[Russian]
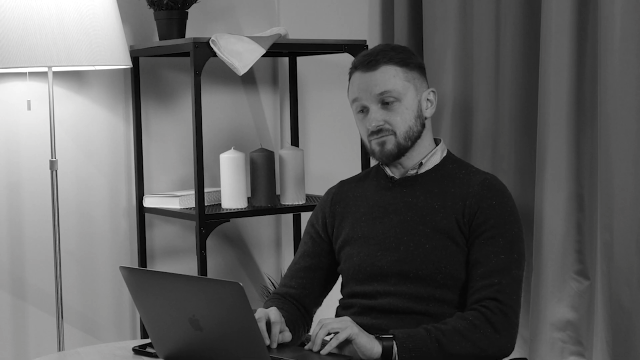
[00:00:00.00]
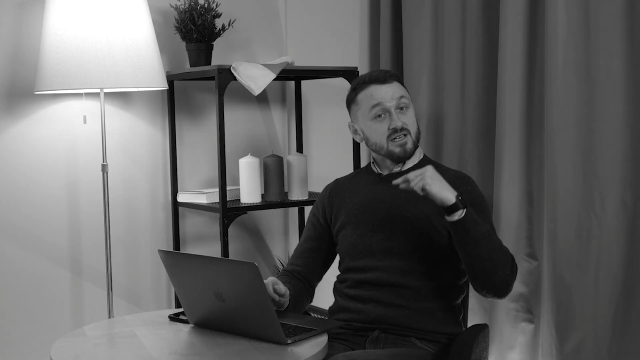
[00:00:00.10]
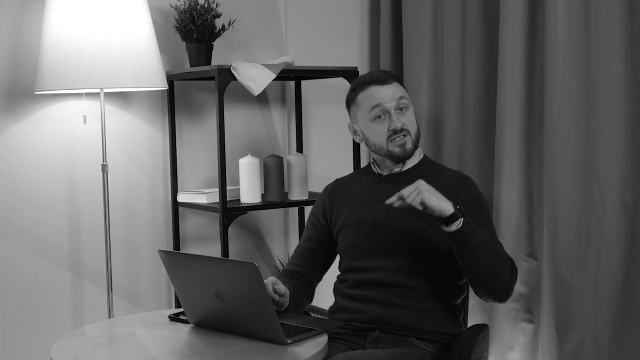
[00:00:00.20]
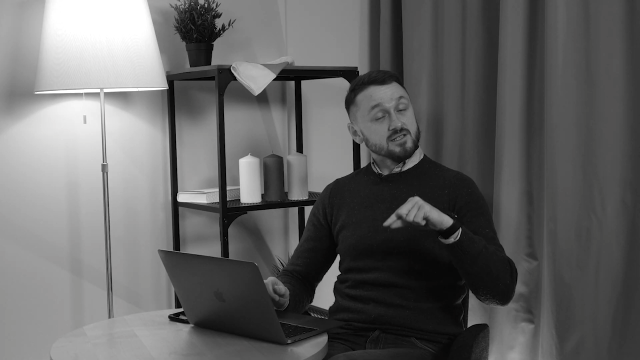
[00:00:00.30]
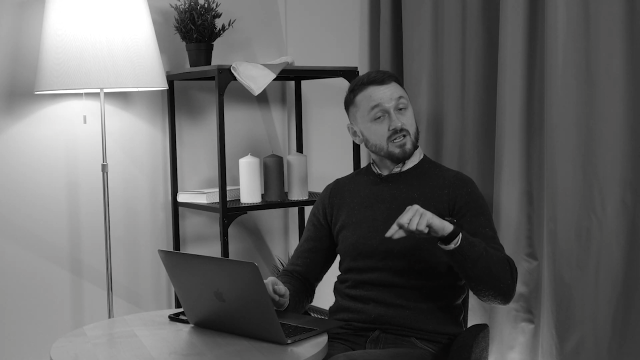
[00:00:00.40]

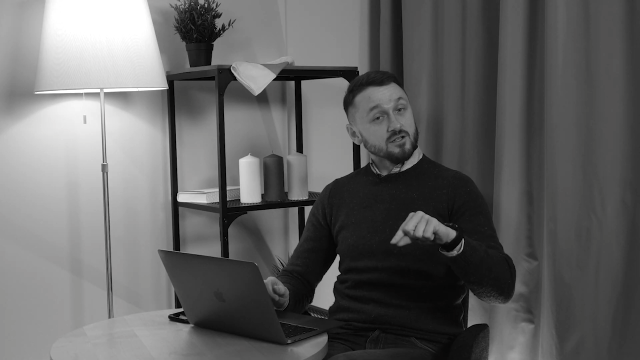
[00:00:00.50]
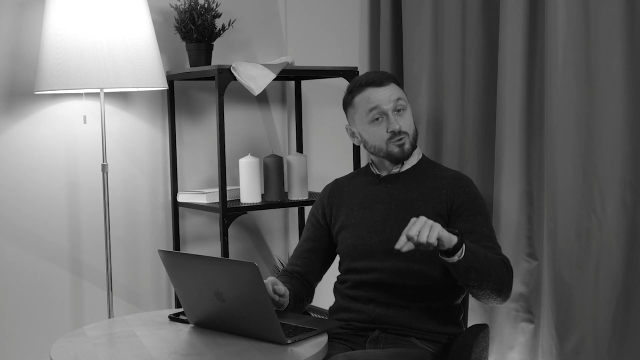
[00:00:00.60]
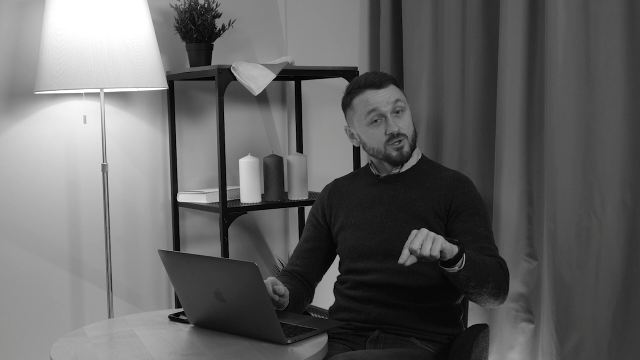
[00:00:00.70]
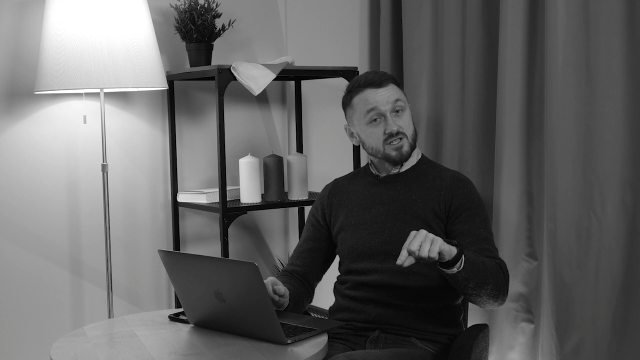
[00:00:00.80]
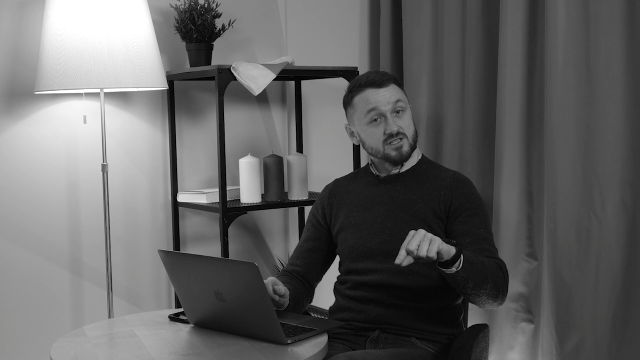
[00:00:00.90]
Если
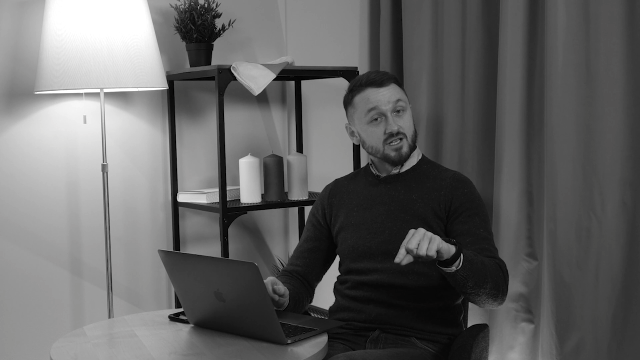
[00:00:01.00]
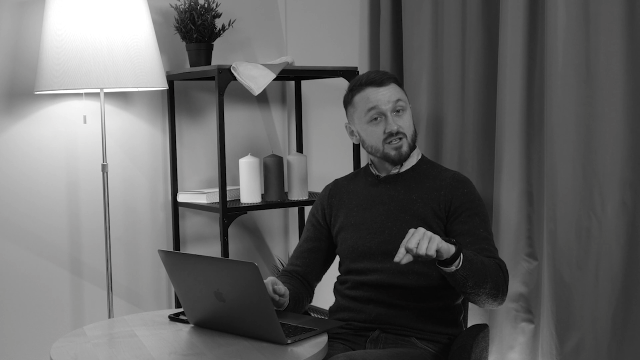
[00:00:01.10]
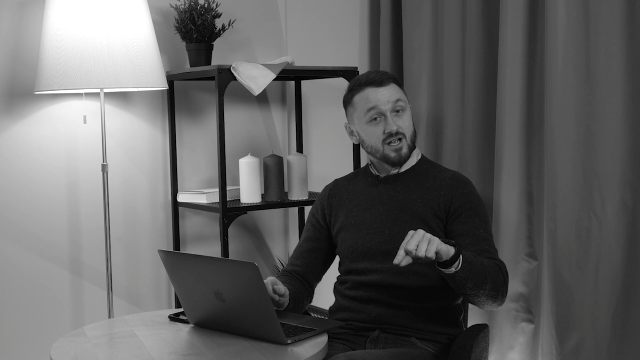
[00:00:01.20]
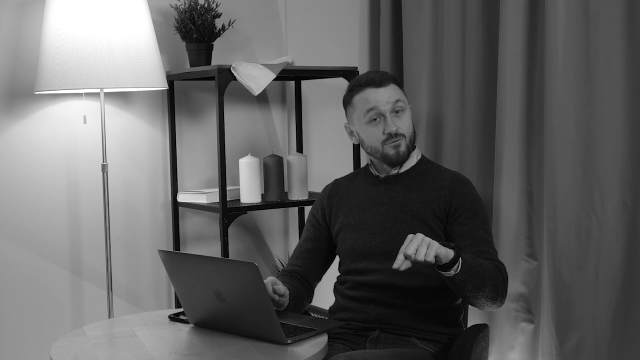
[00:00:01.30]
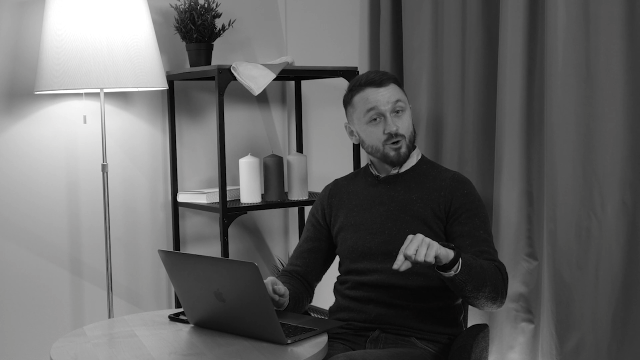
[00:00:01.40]
солодухи
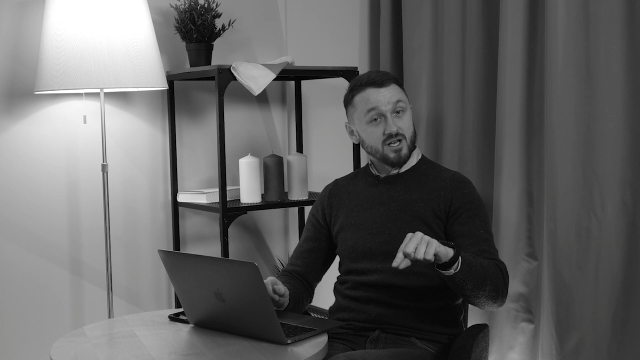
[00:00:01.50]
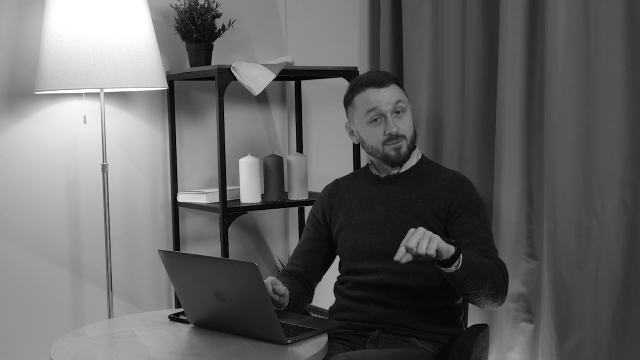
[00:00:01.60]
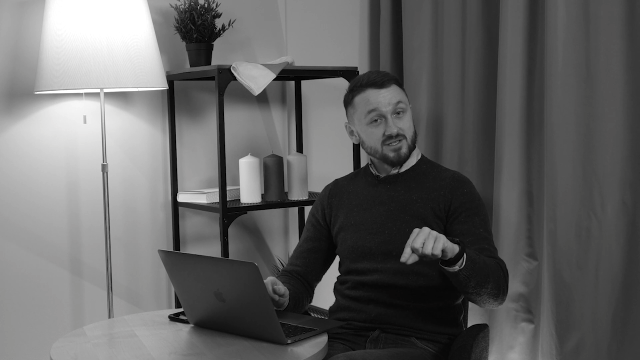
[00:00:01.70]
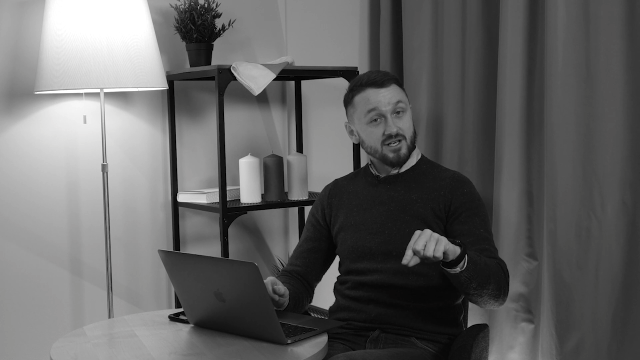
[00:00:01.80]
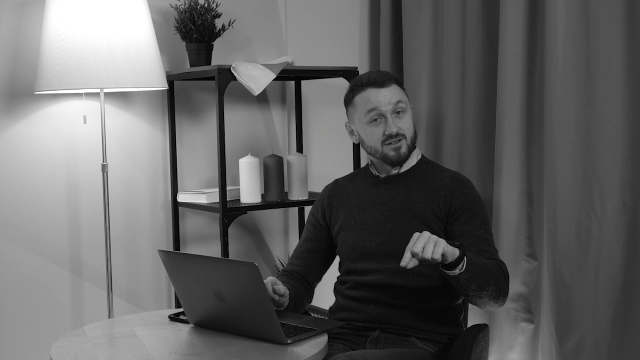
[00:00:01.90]
сделать ковер и
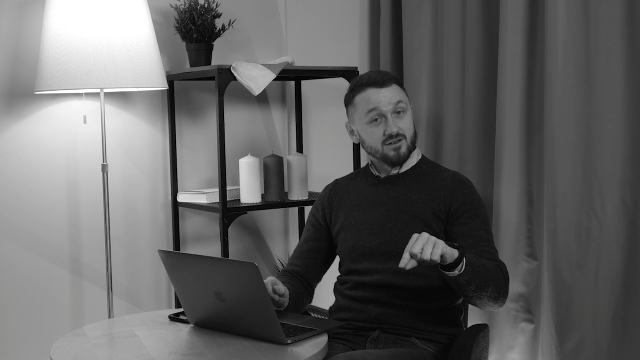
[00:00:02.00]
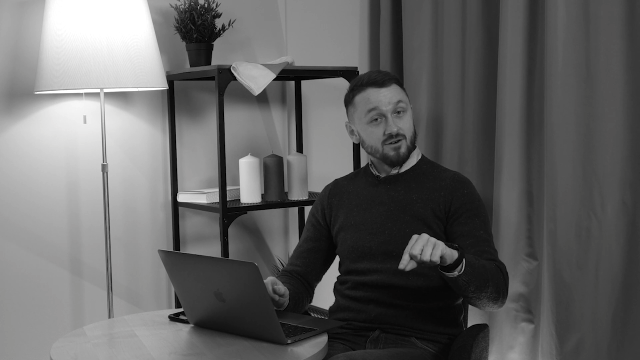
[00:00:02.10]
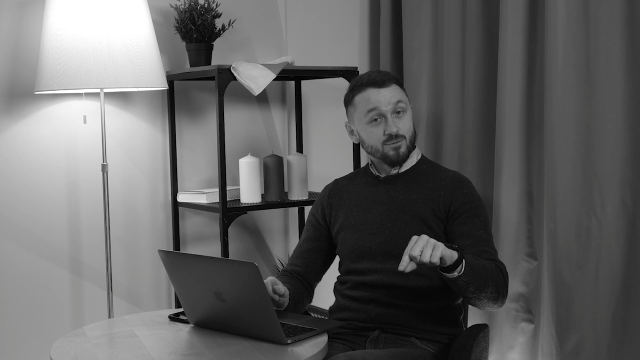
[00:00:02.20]
подарить,